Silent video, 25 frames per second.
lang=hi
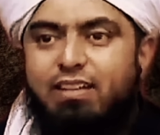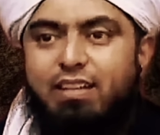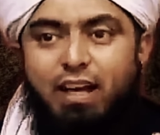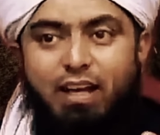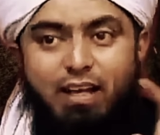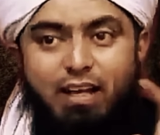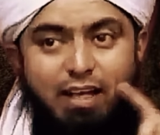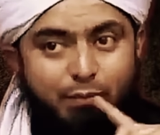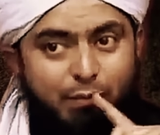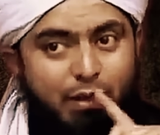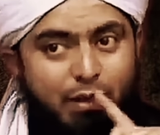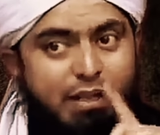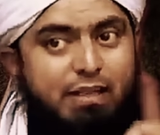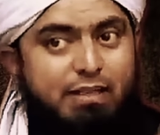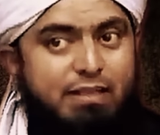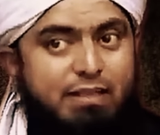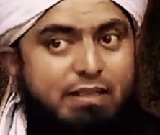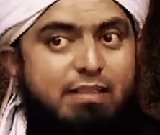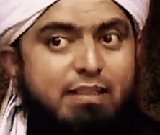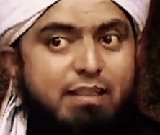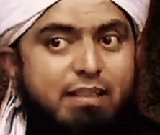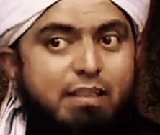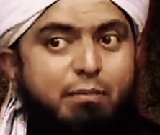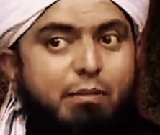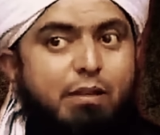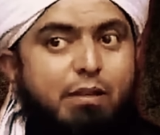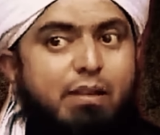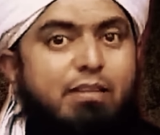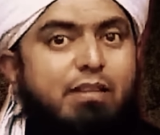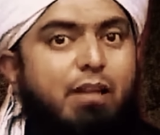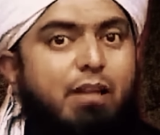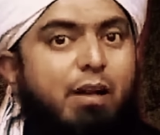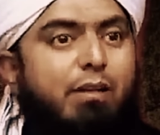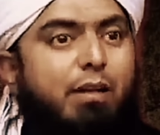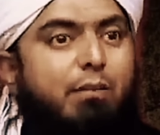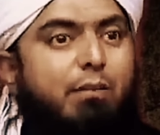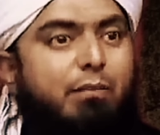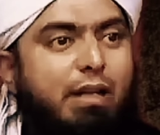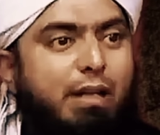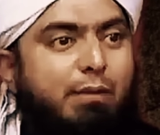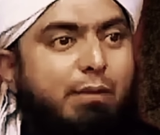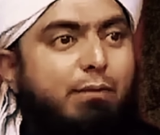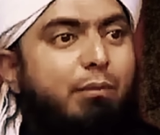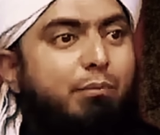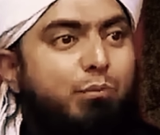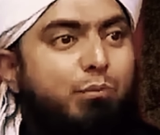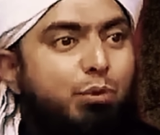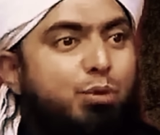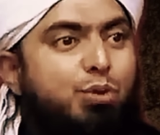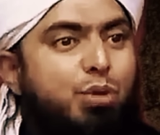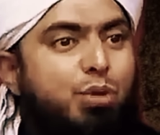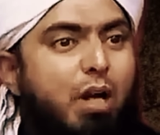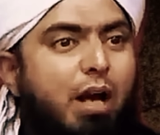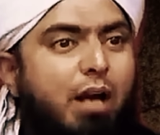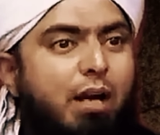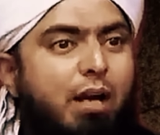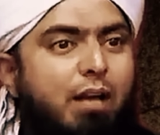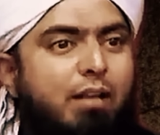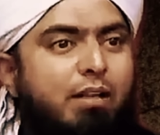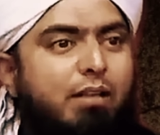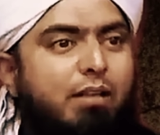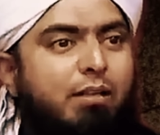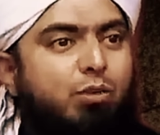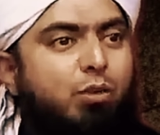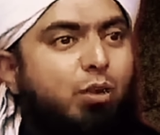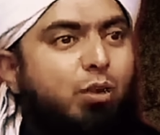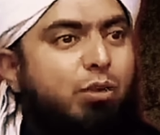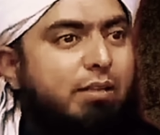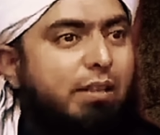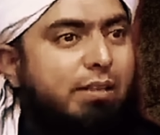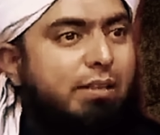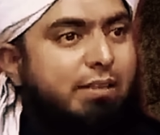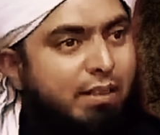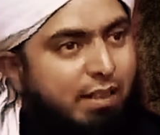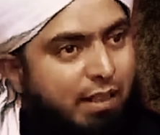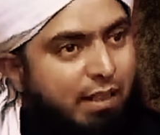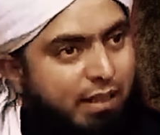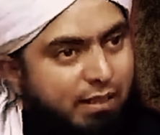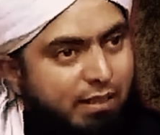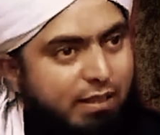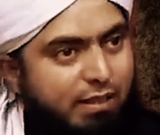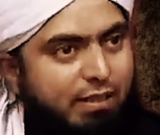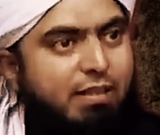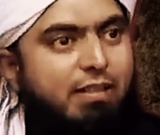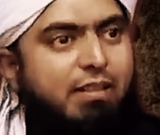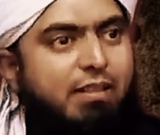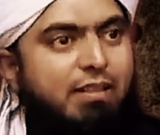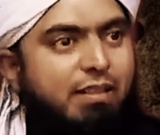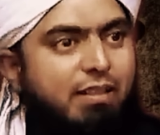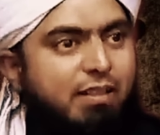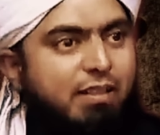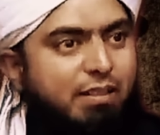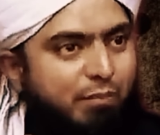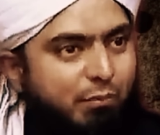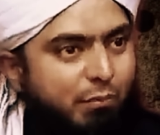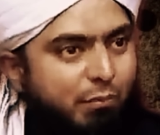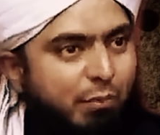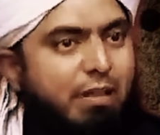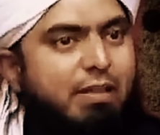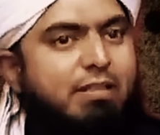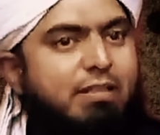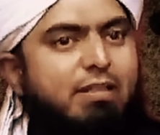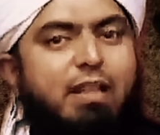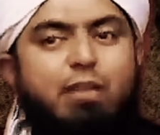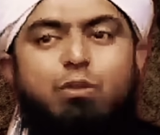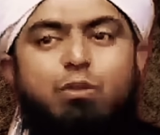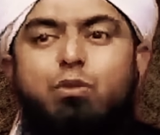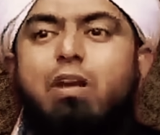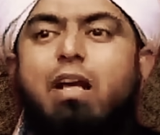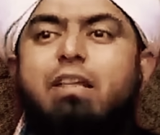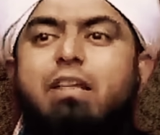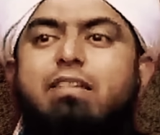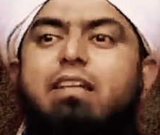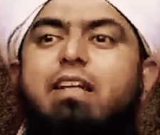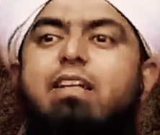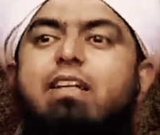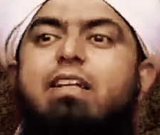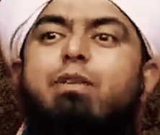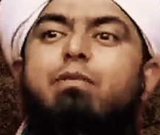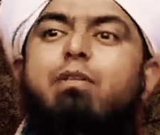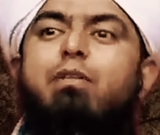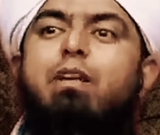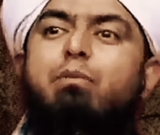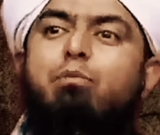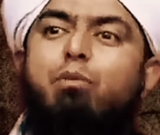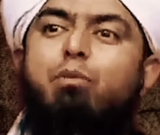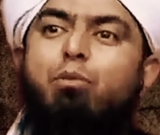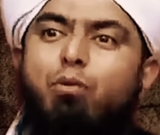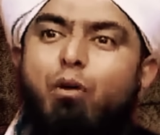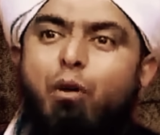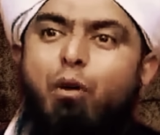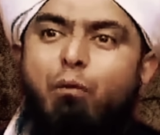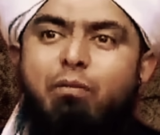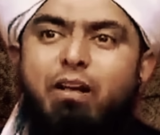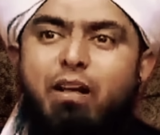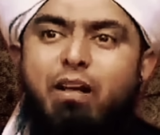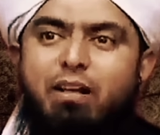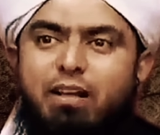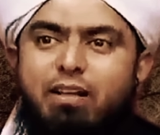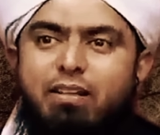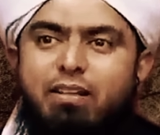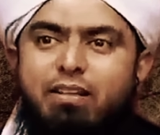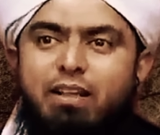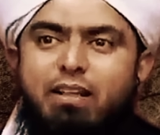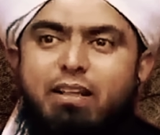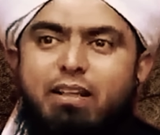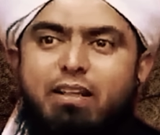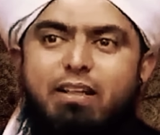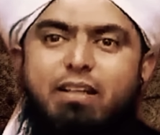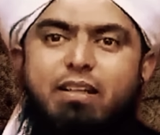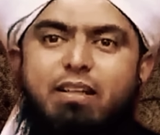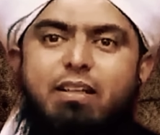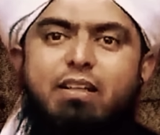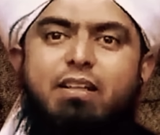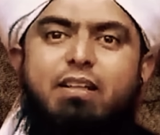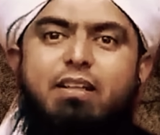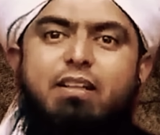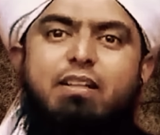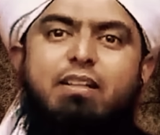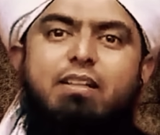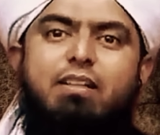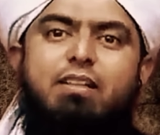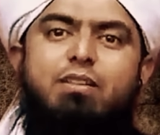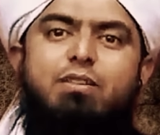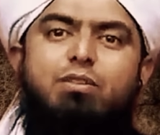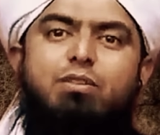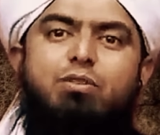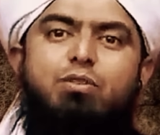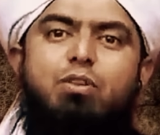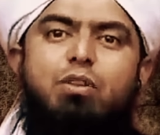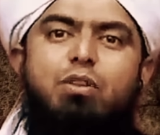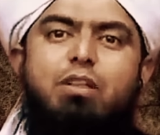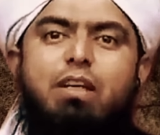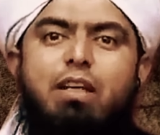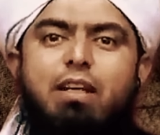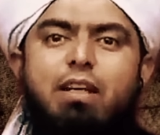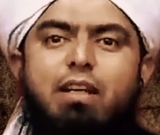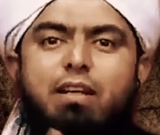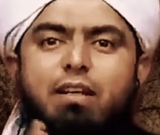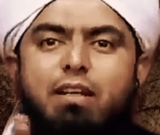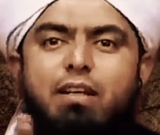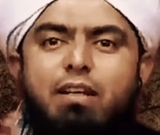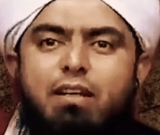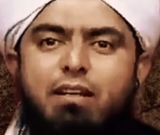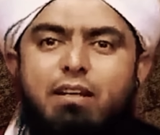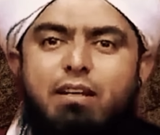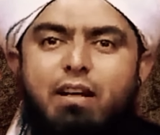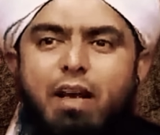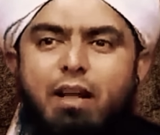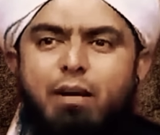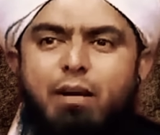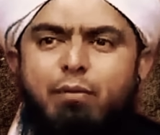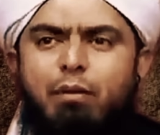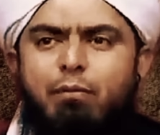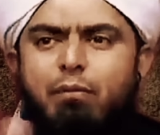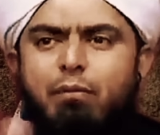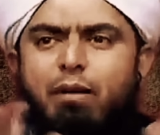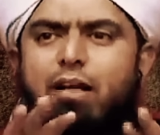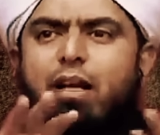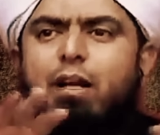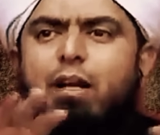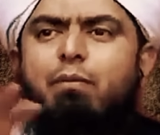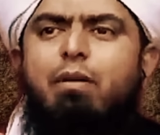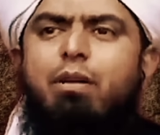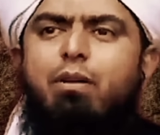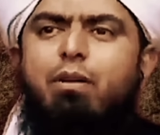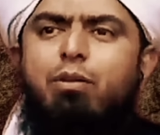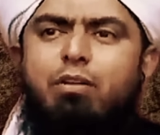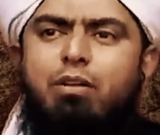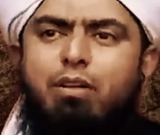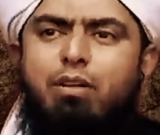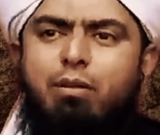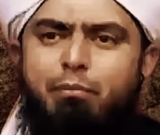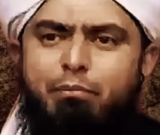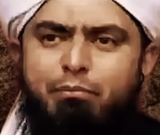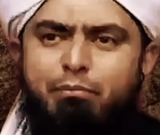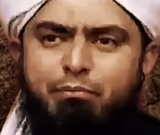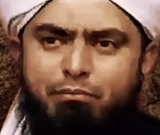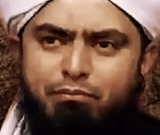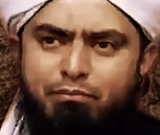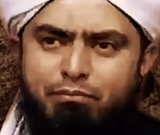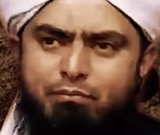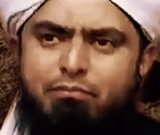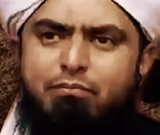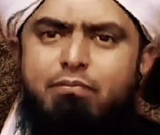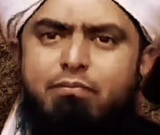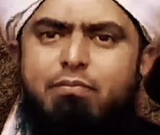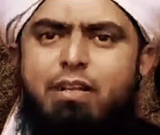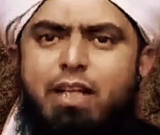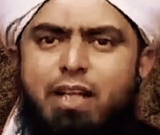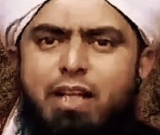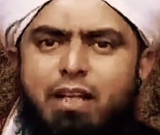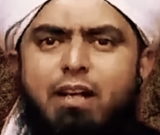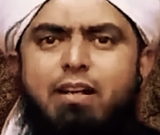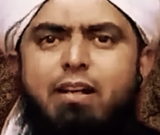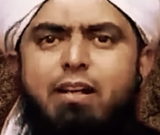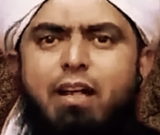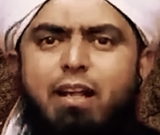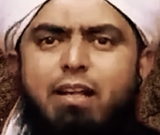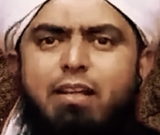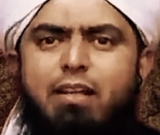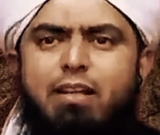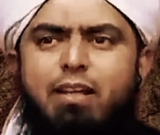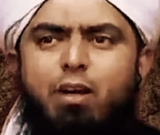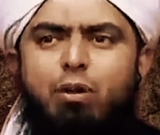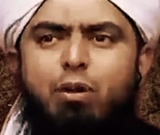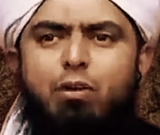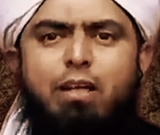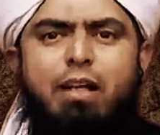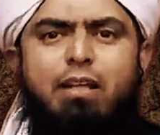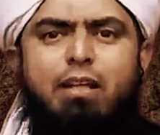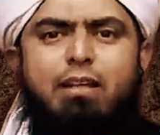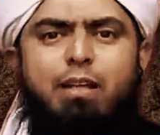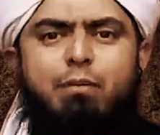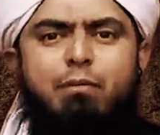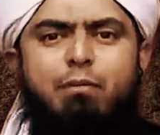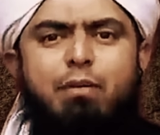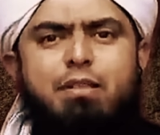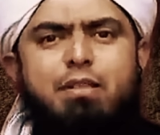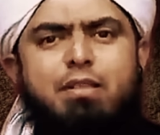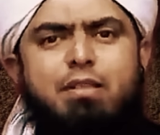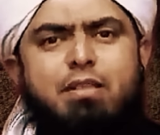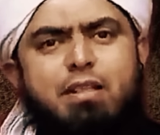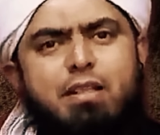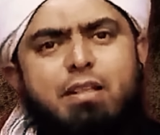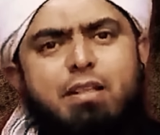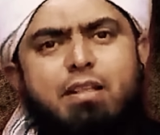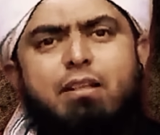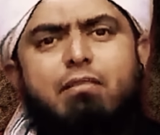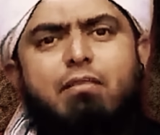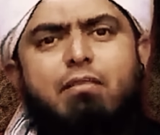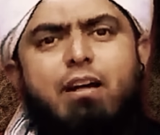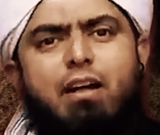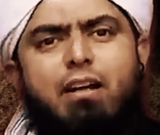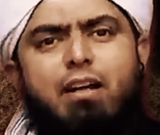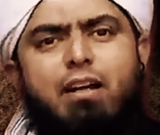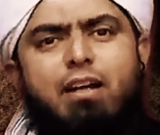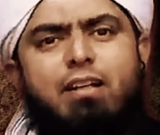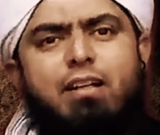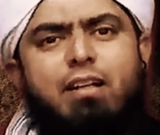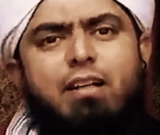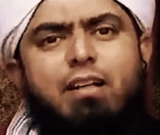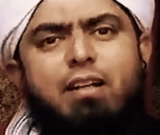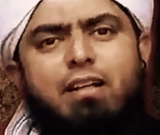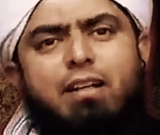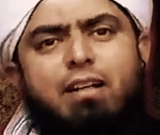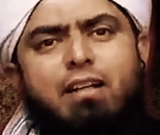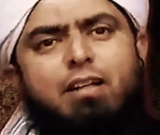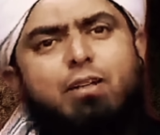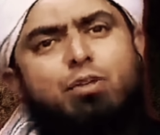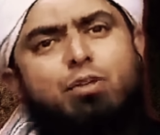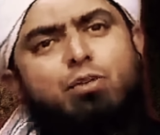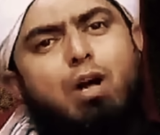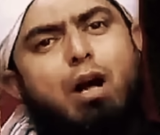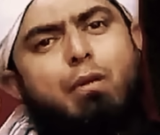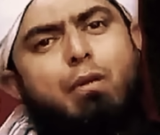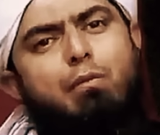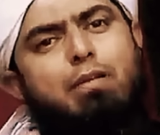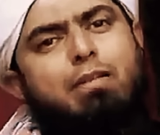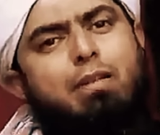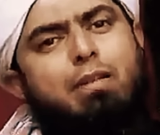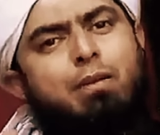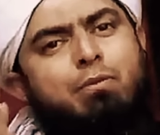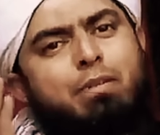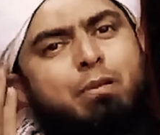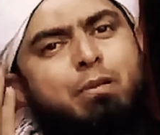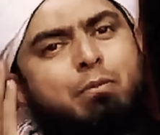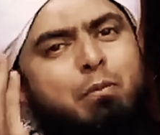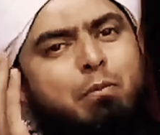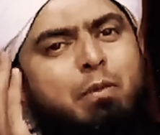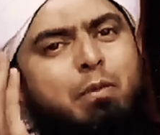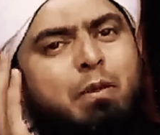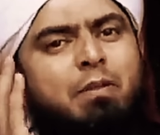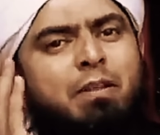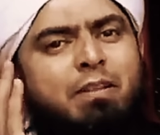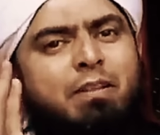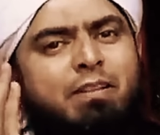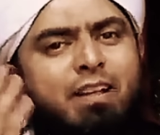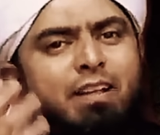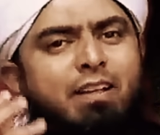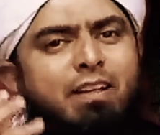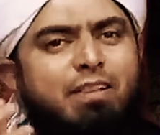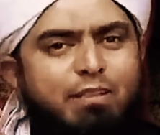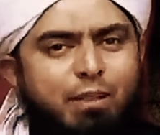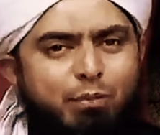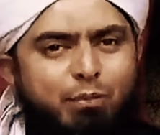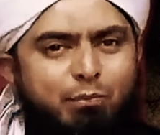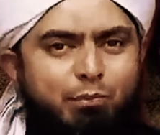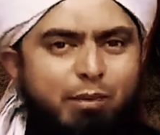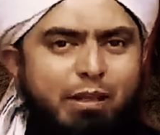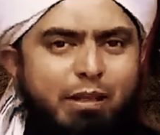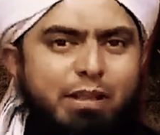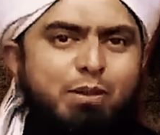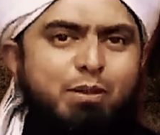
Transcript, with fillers: कि अगर मैं किसी से नबी इस्लाम के बारे में पूछा तो हो सकता है मेरे साथ कोई ऐसी एक्टिविटी परफॉर्म ना कर दे तो ये हर में मक्का में इन्होंने डेरा डाल लिया और कहते हैं मैं जितने दिन वहाँ रहा ना तो आप जमजम भी पीता था जब